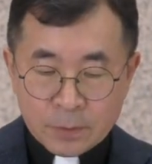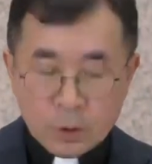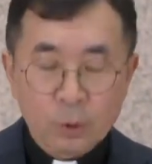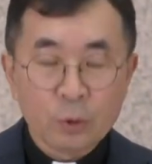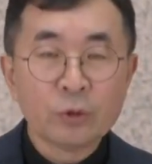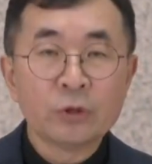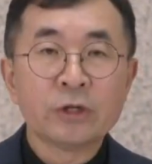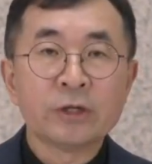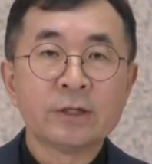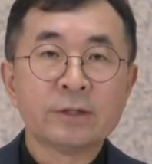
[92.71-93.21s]

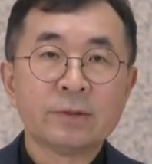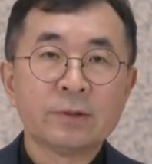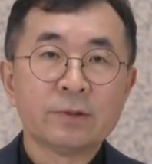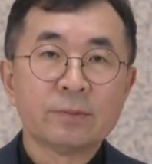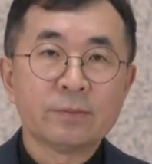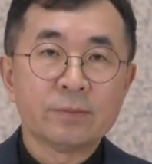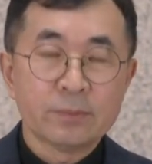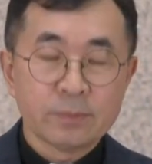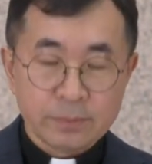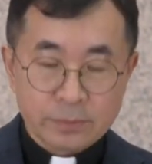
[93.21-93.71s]

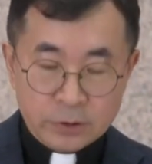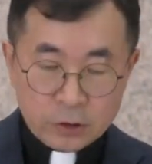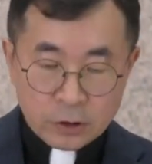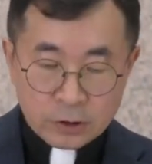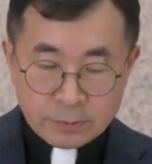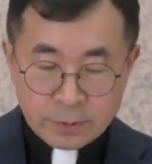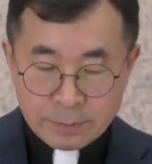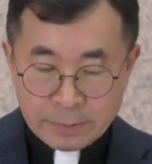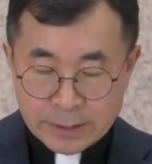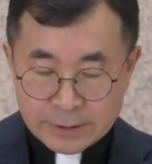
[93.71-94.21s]
오늘
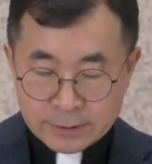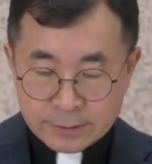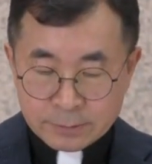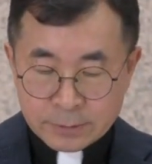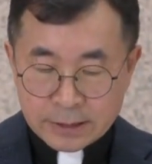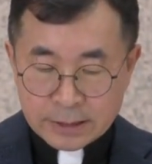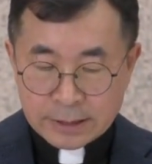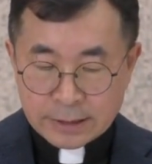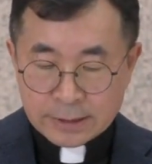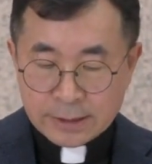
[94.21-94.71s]
처음에
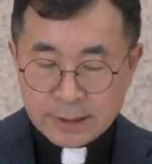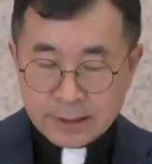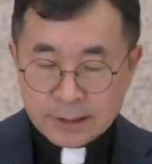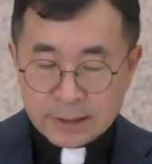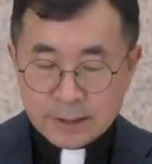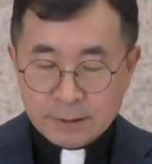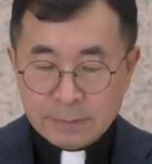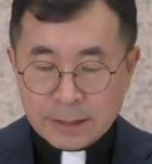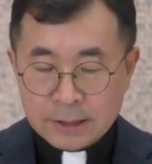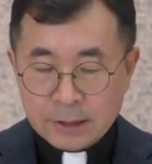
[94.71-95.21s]
말씀드린
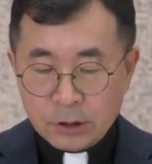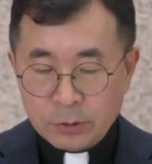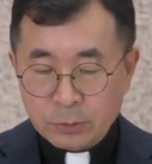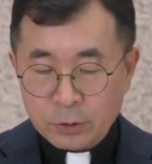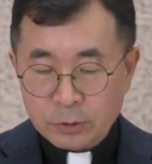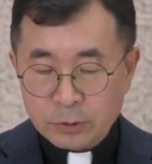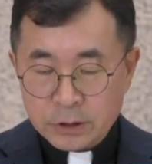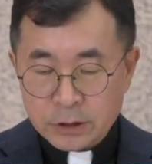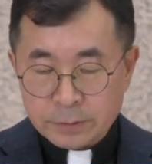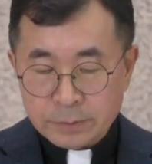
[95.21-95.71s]
이
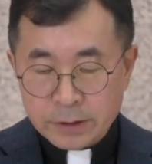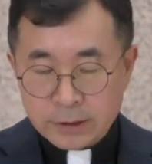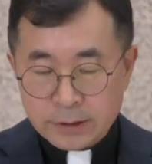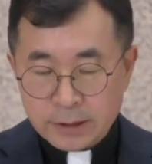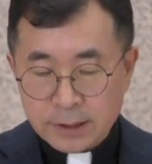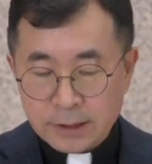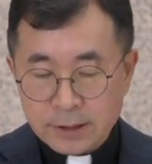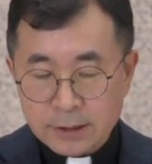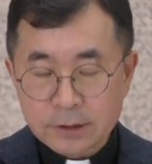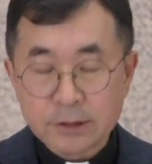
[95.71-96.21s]
마태복음
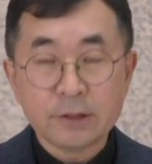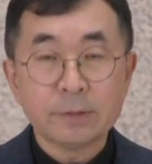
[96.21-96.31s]
11장